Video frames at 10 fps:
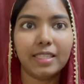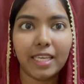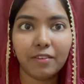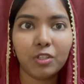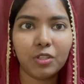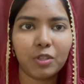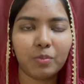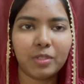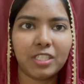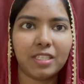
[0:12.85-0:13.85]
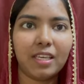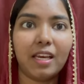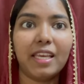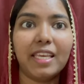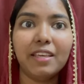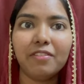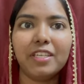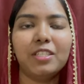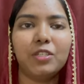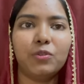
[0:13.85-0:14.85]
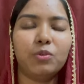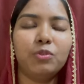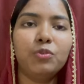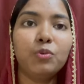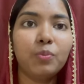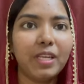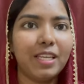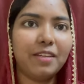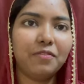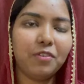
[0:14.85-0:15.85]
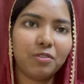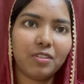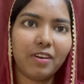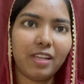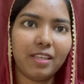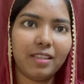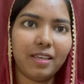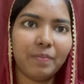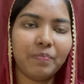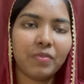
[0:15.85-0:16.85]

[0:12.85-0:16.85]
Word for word: దేవుని కృపచేత ఈ వీడియో టూ మిలియన్ వ్యూస్కి వెళ్ళింది